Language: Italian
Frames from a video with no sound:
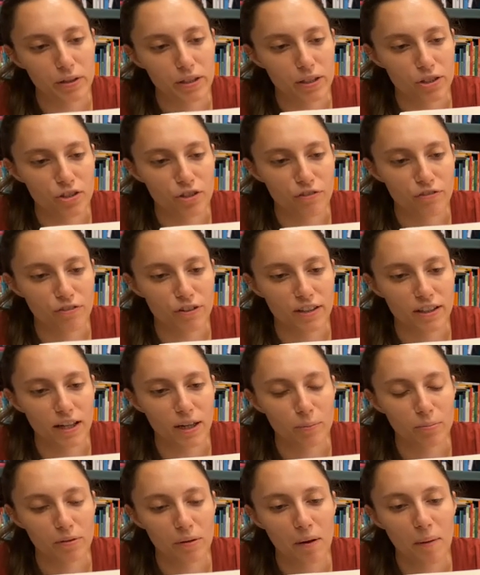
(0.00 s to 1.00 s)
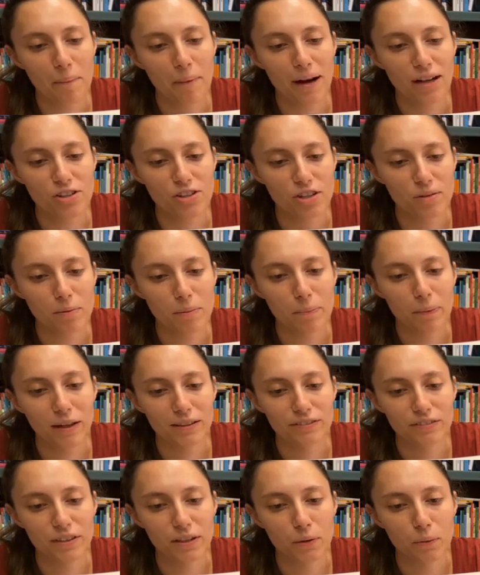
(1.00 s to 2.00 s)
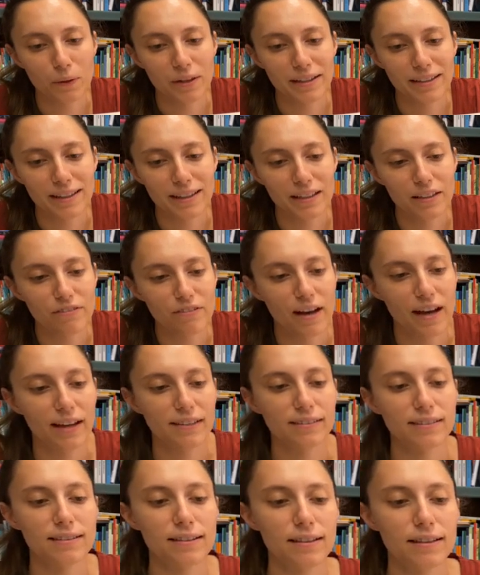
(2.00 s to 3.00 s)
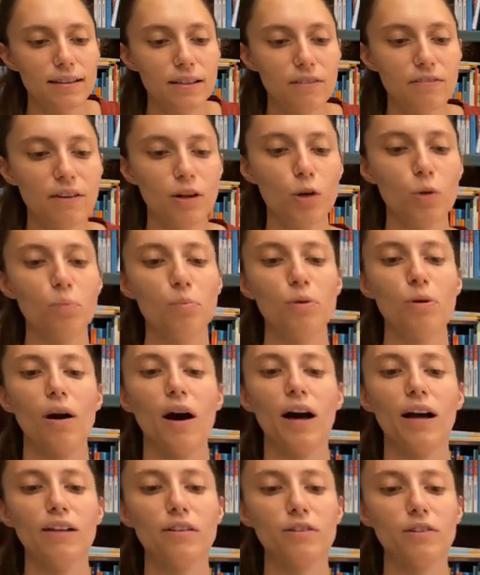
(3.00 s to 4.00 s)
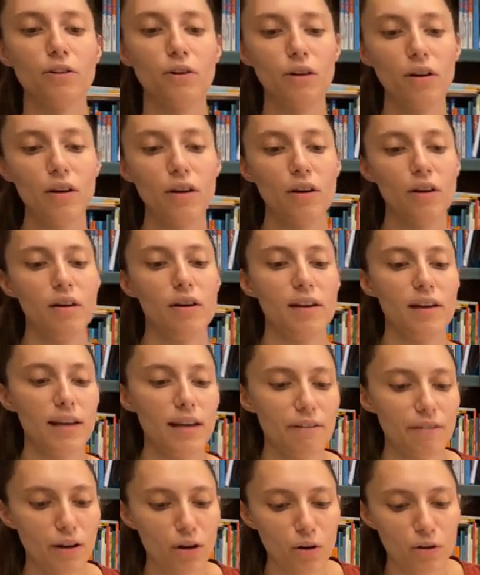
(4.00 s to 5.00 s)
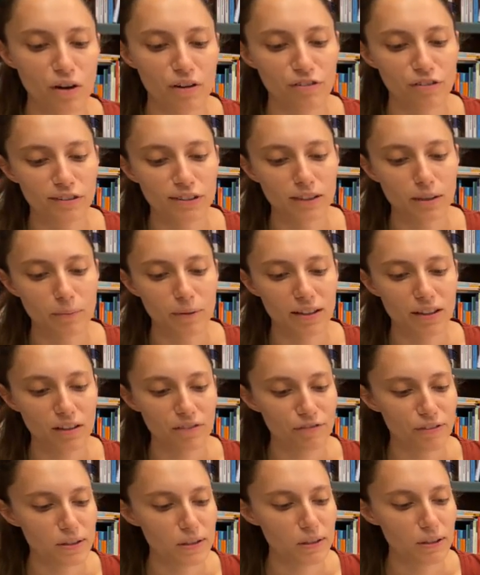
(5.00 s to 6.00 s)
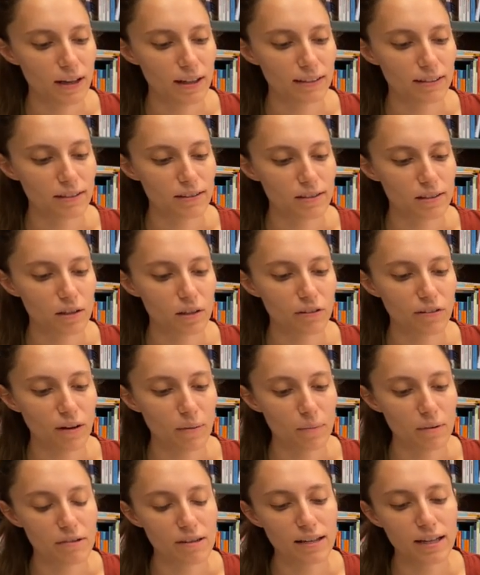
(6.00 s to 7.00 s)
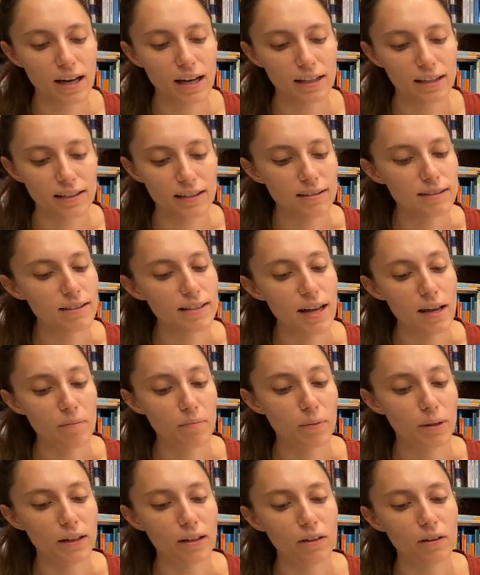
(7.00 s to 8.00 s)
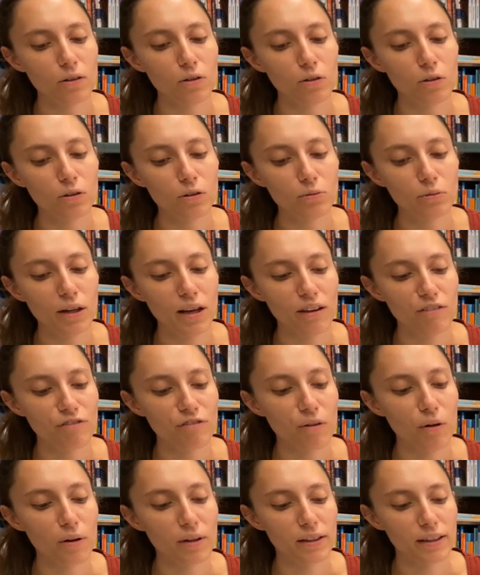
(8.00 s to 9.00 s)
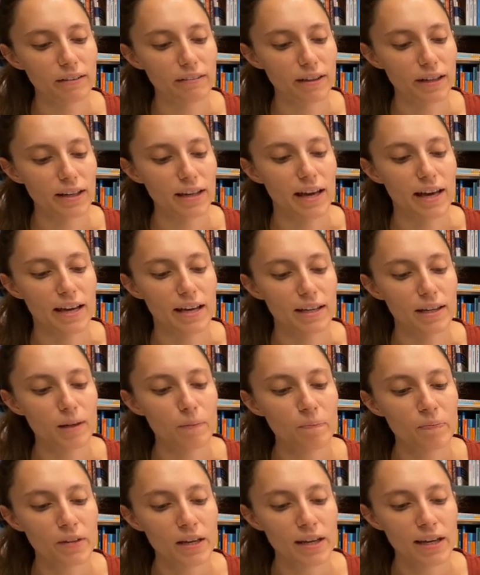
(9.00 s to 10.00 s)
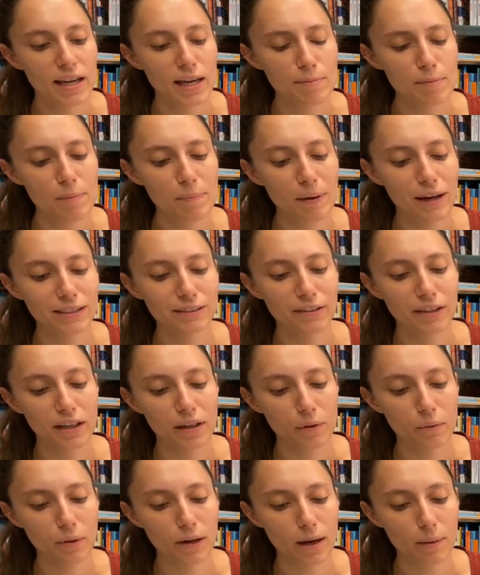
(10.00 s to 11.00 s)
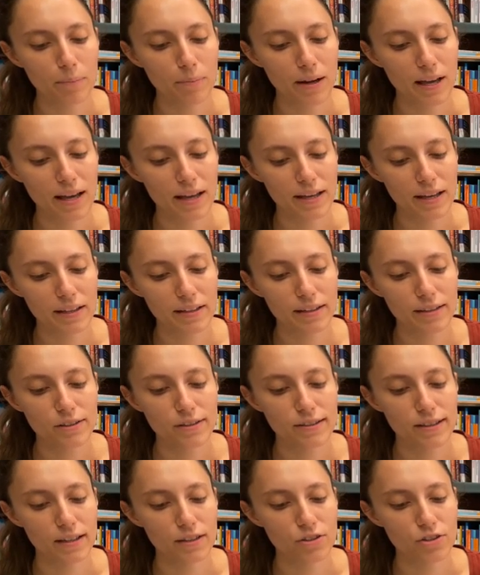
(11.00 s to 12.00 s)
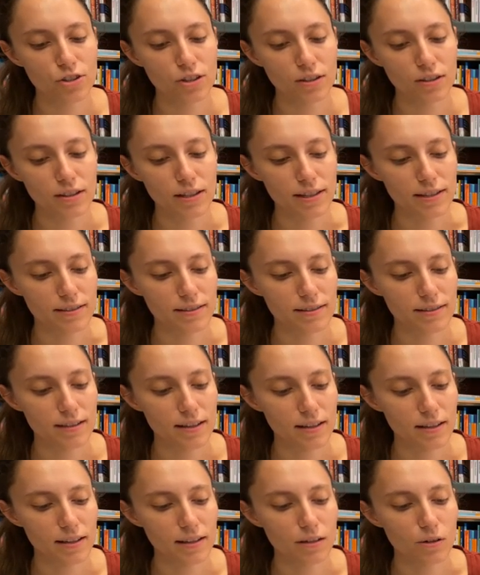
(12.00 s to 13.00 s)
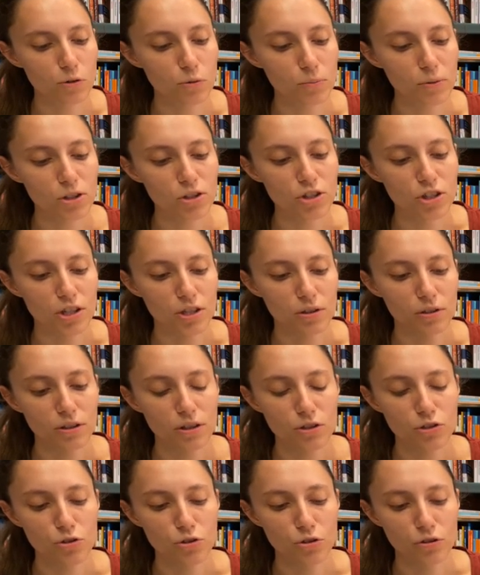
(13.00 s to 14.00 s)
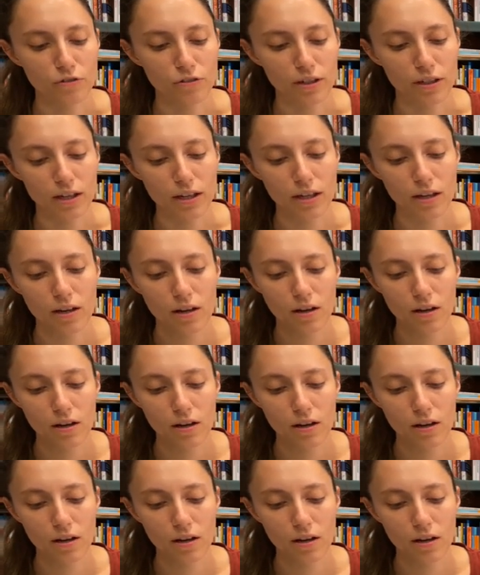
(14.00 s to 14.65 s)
dice fin dalle prime pagine mi parve di qualità diversa, di livello più alto, ero allora fortemente affezionata agli scrittori americani da Steinbeck a Caldwell a Faulkner a Kane e mi pare che in quella Pleiade si accendesse il lumicino del giovane